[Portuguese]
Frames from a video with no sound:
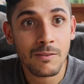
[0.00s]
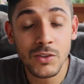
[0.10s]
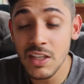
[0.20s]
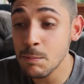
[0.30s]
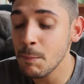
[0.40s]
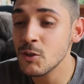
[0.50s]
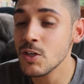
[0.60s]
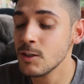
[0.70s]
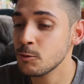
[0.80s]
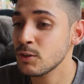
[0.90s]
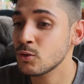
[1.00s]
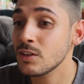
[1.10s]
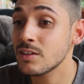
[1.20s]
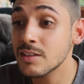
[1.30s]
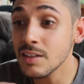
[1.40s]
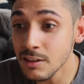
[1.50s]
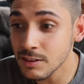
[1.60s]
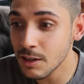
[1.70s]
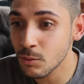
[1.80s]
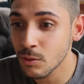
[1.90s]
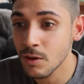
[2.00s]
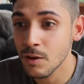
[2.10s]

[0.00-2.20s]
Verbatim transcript: Você tem que permitir que as pessoas sintam